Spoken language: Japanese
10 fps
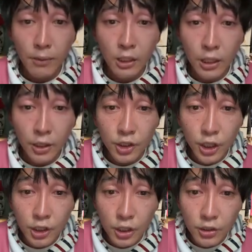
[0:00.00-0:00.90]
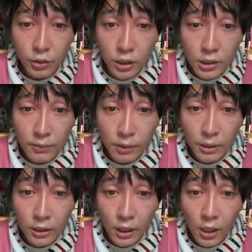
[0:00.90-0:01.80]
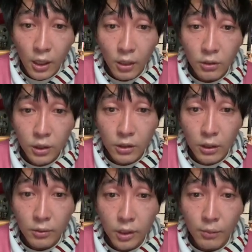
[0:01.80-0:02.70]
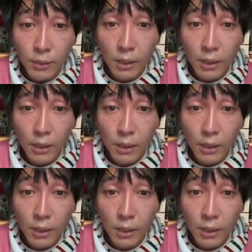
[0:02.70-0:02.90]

またね、ちえちゃんすけお疲れ様。またね、お疲れ様。